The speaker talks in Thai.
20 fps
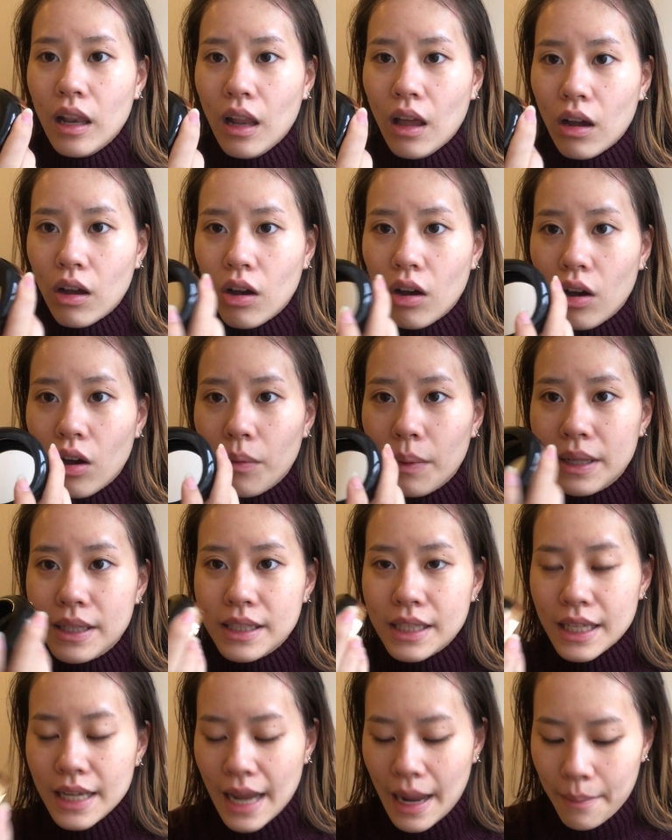แล้วก็เป็น
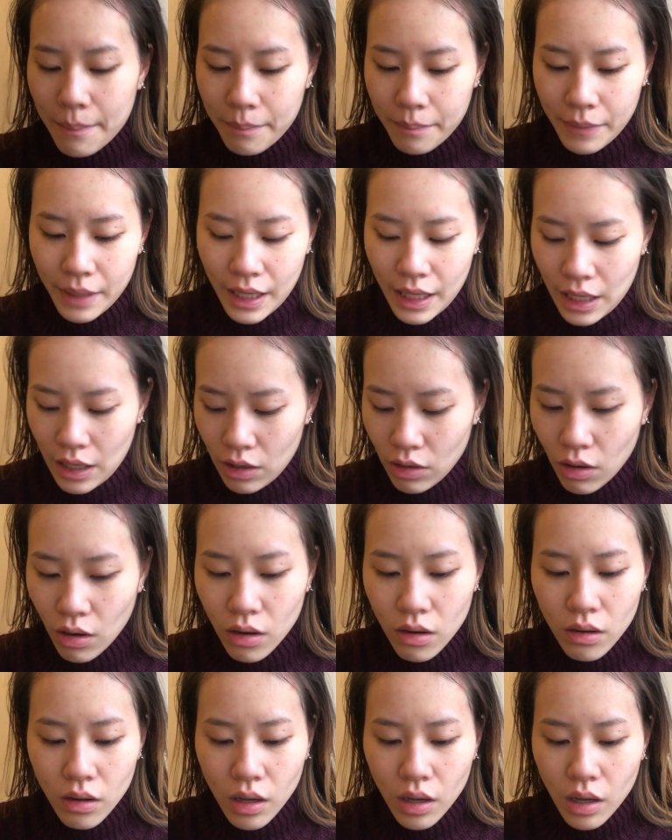สีดำอย่างนี้เนาะ